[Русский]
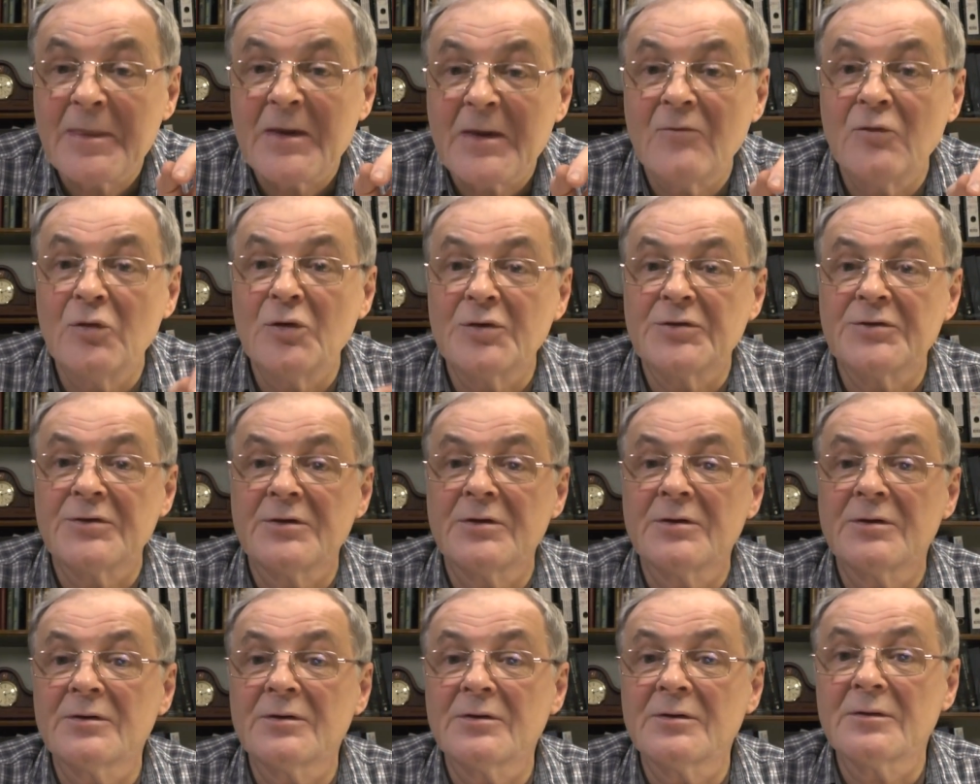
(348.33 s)
вот,
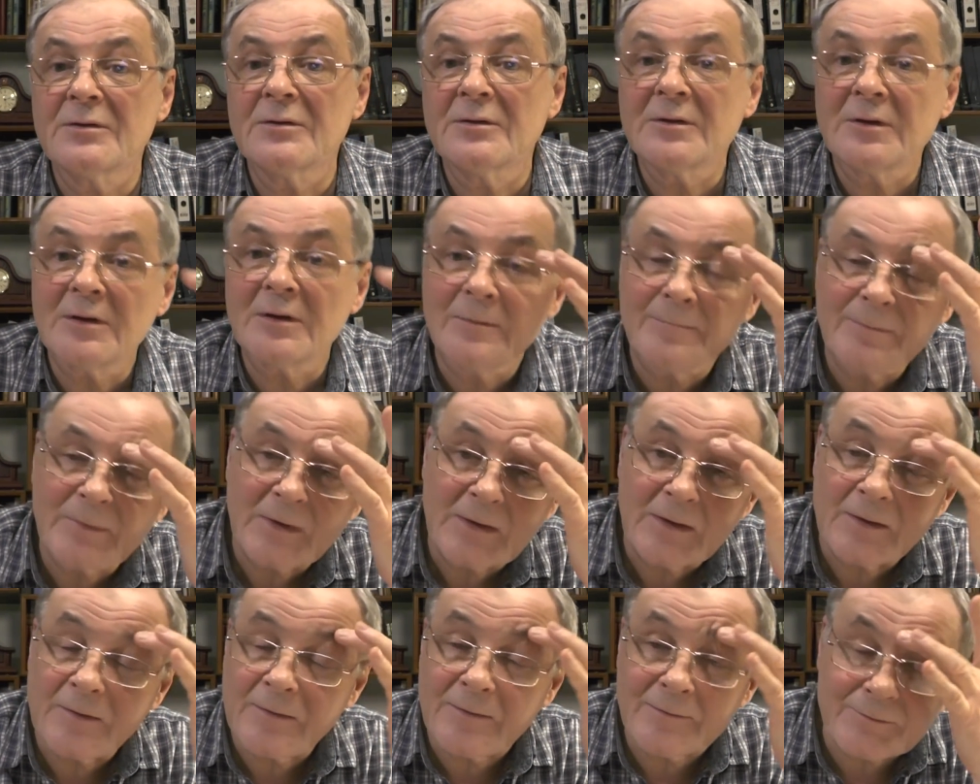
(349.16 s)
э,
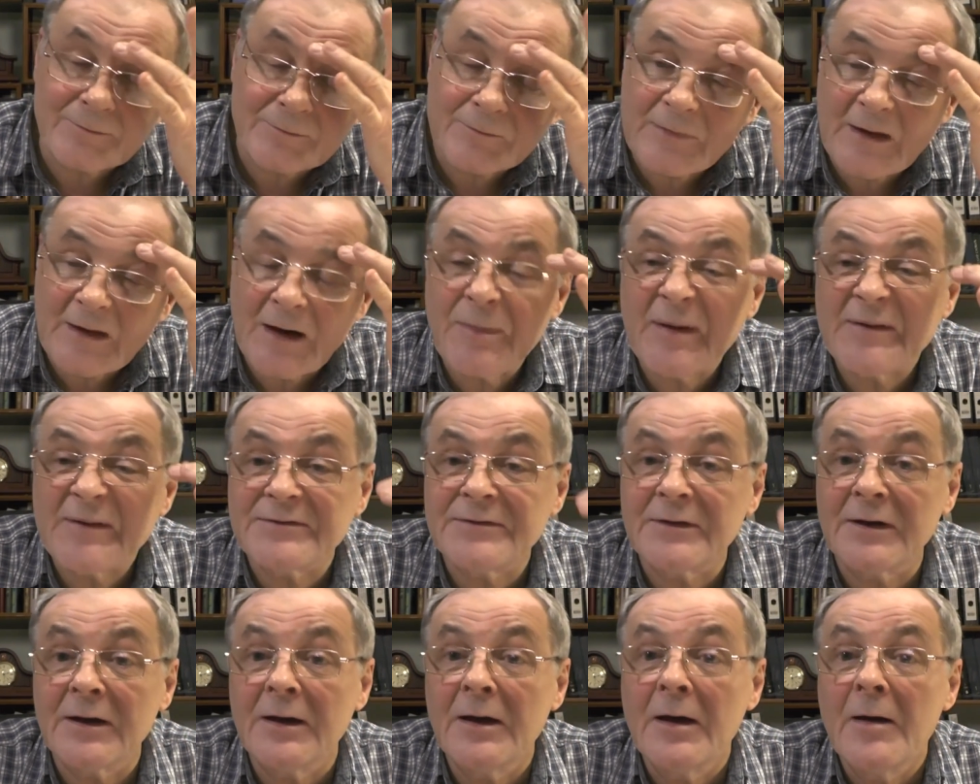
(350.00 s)
эм,
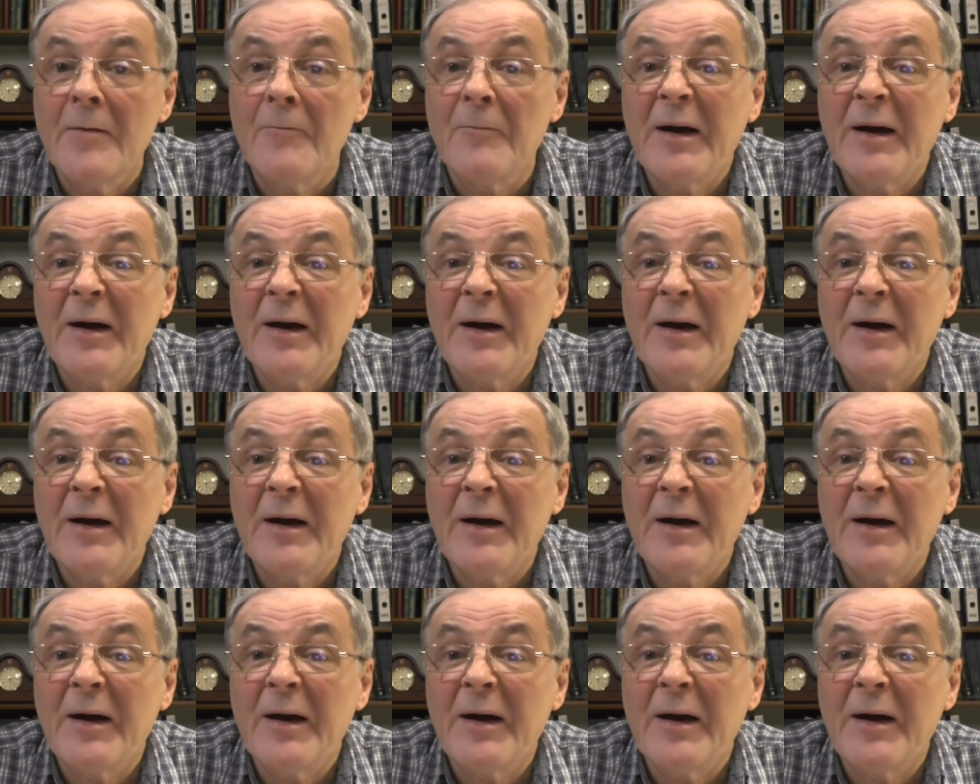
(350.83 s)
опасная.